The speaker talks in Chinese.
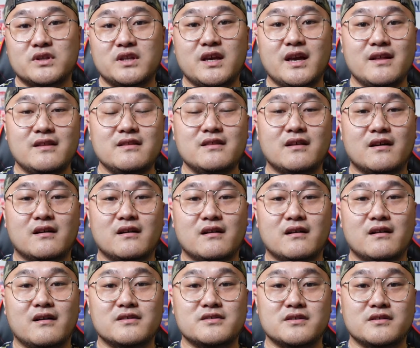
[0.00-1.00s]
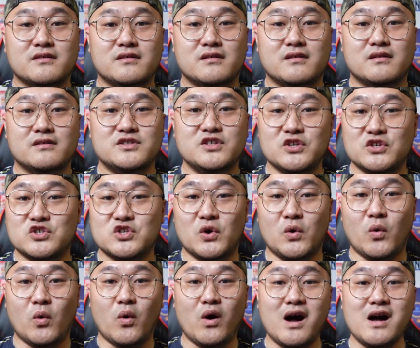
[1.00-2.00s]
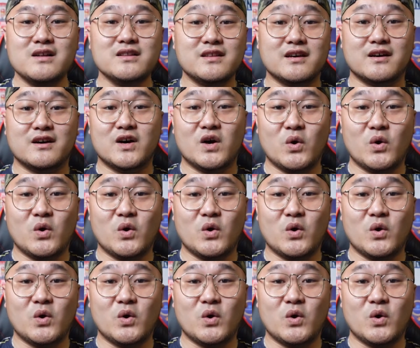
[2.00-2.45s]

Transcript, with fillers: 天的这个进球荒呢，